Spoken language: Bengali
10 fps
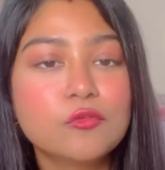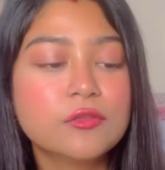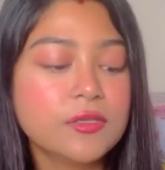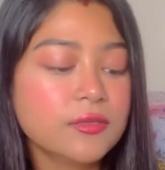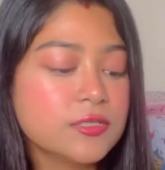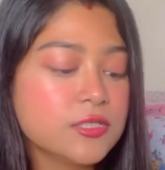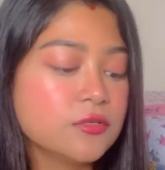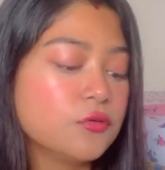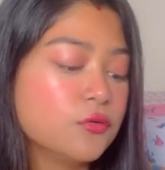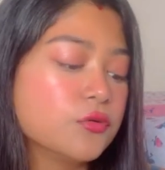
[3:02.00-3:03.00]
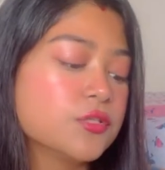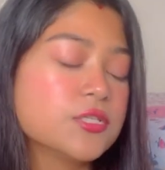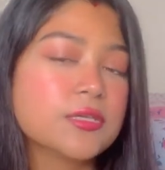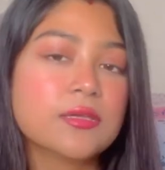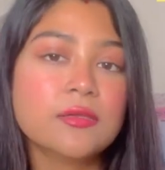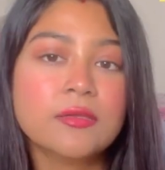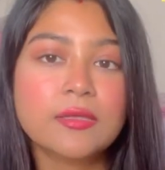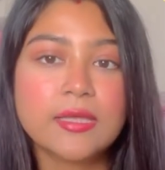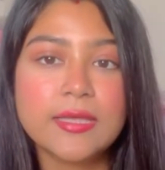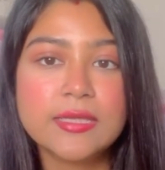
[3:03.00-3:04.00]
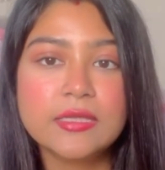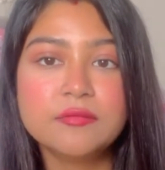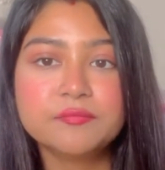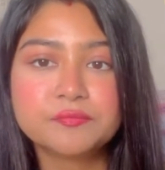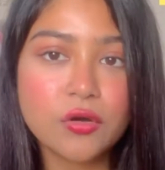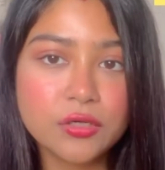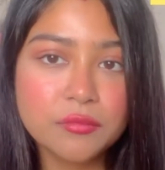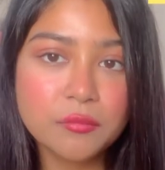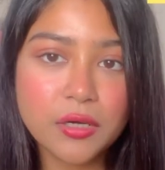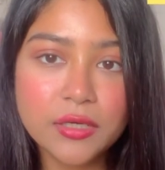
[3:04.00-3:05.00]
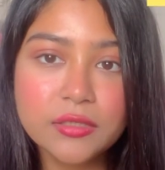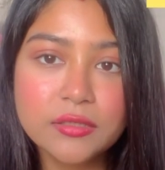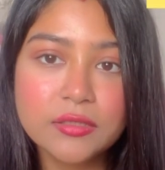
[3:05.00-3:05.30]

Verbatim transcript: মধ্যে ছিল হচ্ছে এই কটন বার্ড